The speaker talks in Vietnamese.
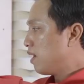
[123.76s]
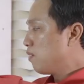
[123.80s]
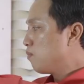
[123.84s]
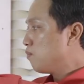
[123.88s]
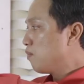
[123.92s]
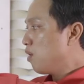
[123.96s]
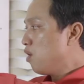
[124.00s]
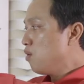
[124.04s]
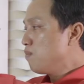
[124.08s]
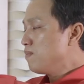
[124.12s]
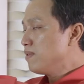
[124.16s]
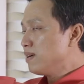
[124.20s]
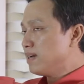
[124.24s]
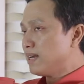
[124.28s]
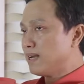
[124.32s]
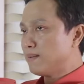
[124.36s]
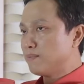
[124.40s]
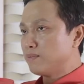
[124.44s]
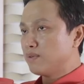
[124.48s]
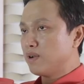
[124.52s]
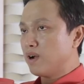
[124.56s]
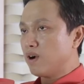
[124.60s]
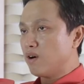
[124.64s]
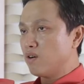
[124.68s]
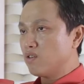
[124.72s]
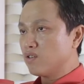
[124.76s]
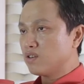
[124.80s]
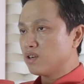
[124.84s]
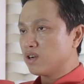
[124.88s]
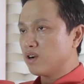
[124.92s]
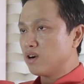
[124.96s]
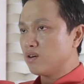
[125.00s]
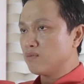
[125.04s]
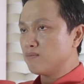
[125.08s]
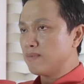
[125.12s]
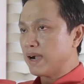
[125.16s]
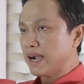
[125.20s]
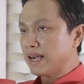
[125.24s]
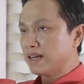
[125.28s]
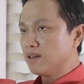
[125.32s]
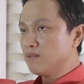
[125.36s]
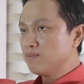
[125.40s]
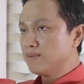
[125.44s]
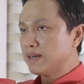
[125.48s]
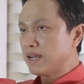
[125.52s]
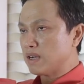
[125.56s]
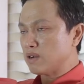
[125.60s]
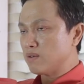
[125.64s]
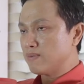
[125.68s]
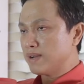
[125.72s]
góc bốn mươi lăm độ, còn mặt
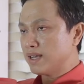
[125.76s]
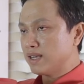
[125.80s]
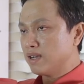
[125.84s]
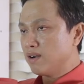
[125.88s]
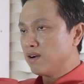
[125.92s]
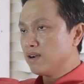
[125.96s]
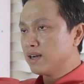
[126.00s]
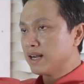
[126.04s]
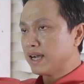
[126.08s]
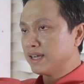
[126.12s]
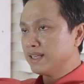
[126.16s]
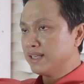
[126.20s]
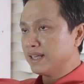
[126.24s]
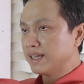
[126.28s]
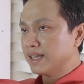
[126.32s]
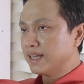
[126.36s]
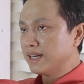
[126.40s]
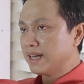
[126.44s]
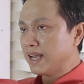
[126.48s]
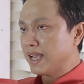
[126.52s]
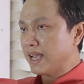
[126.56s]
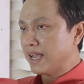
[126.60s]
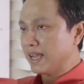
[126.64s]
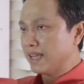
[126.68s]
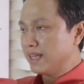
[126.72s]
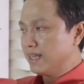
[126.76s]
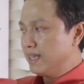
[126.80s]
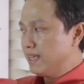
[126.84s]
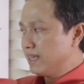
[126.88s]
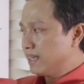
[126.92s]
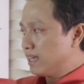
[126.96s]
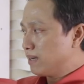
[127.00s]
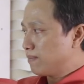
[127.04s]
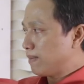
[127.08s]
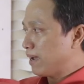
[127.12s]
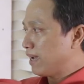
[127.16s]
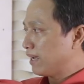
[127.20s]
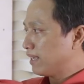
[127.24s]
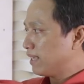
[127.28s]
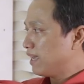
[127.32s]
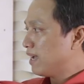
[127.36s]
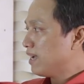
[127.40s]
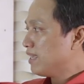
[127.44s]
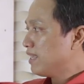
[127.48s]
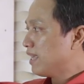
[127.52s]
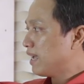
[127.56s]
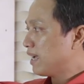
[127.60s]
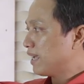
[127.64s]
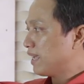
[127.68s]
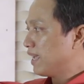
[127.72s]
lúc nào cũng phải ngó thẳng về khách hàng. Các bạn nhớ
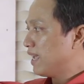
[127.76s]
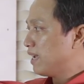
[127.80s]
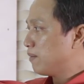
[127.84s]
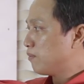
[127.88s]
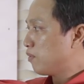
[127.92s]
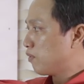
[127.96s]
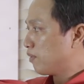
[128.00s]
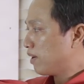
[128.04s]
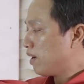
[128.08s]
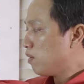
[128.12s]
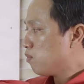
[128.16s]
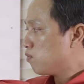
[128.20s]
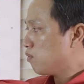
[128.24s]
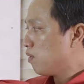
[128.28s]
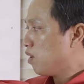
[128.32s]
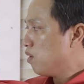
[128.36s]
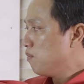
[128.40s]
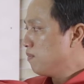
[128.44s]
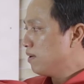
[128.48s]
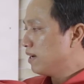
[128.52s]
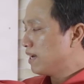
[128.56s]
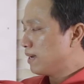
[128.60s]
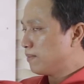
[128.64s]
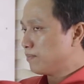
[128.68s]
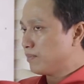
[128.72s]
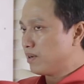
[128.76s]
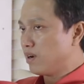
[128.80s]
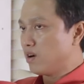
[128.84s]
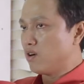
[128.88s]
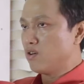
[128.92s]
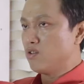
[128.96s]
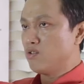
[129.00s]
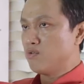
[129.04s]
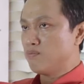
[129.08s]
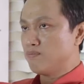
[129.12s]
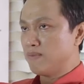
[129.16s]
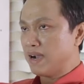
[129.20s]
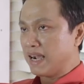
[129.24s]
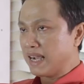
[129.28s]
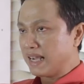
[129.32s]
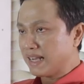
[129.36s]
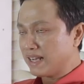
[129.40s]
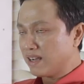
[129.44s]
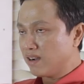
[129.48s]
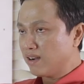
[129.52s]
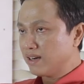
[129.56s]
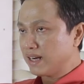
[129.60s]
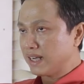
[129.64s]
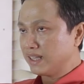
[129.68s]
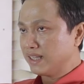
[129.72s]
nha, nghiêng một góc bốn mươi lăm độ, mặt
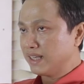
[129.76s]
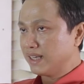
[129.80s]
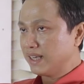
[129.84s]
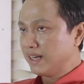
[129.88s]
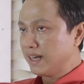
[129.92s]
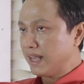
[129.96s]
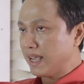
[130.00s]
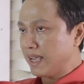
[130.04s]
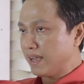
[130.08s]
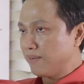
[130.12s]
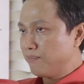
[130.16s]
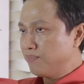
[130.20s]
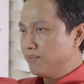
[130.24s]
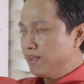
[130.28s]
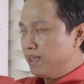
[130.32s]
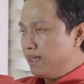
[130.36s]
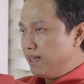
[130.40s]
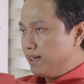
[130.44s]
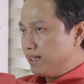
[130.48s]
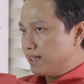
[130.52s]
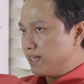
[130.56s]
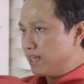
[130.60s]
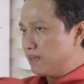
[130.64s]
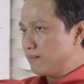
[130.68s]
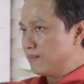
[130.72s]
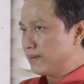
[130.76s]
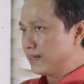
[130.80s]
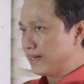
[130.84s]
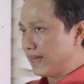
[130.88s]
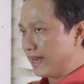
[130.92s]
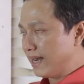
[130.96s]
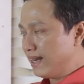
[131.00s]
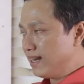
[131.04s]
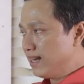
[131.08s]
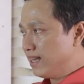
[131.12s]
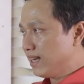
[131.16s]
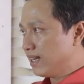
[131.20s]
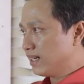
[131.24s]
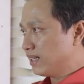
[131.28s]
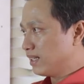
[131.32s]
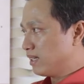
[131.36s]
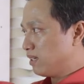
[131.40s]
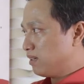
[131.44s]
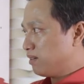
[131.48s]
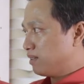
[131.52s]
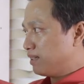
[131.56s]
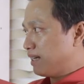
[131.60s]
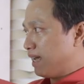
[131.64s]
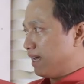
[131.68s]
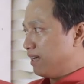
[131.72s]
ngó thẳng về khách hàng. Thì mình đẩy
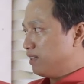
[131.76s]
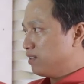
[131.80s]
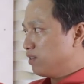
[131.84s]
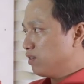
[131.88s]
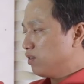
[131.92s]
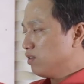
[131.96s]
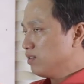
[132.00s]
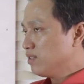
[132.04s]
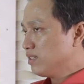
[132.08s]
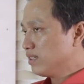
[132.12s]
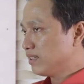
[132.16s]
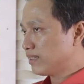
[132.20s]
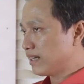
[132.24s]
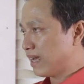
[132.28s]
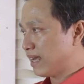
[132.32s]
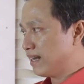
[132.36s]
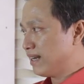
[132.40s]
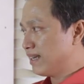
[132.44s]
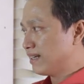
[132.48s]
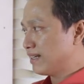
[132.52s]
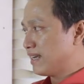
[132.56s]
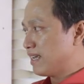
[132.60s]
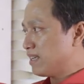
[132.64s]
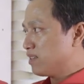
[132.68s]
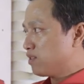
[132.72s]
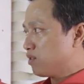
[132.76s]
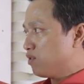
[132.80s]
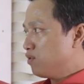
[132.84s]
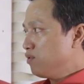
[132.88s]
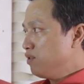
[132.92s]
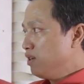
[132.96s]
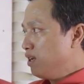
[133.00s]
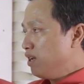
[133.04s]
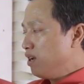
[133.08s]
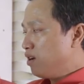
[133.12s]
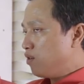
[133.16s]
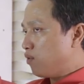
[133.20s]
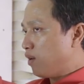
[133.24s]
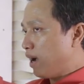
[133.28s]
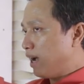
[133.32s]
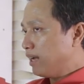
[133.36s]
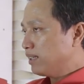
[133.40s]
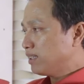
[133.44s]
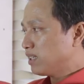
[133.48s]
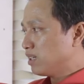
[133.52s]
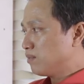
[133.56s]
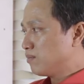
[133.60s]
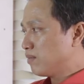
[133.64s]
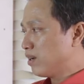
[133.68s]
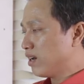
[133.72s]
lên, đẩy xuống, đẩy lên đẩy xuống khoảng
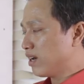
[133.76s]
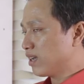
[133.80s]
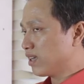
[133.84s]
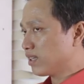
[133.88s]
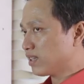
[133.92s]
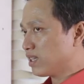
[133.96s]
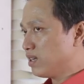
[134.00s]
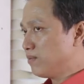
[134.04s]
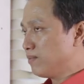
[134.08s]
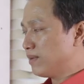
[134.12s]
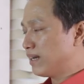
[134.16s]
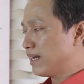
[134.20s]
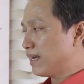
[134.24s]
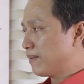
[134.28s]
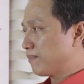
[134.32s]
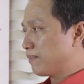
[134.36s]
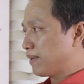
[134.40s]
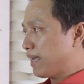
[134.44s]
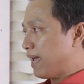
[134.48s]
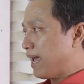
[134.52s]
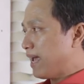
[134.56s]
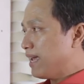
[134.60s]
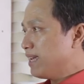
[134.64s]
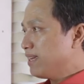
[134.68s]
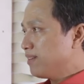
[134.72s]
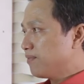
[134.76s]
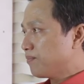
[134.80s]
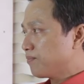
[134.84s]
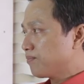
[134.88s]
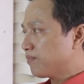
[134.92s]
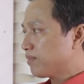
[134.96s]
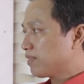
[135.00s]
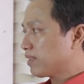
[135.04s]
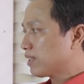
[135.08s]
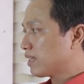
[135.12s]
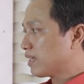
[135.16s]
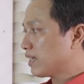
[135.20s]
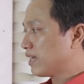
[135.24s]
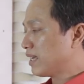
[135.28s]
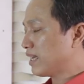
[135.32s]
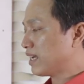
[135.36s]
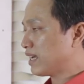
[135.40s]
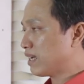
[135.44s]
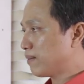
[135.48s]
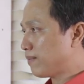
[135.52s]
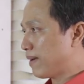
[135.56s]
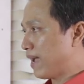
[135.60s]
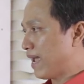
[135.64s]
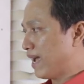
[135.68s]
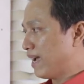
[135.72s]
từ mười cho tới mười lăm cái nghe
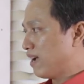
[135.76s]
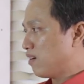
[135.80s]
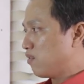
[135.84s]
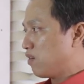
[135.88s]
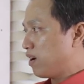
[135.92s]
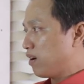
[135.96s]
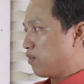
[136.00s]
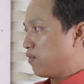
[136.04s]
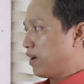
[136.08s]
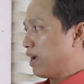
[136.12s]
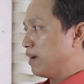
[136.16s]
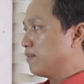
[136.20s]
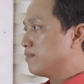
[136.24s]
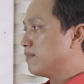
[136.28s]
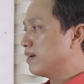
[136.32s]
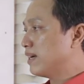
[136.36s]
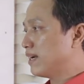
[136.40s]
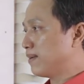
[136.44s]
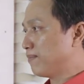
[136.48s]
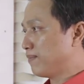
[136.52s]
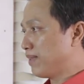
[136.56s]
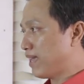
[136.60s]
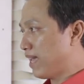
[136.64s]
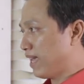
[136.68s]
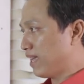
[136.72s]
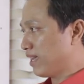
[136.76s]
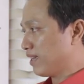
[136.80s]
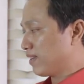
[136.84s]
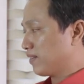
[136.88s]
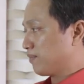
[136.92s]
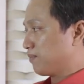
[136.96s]
các bạn, hoặc khoảng mười lăm giây.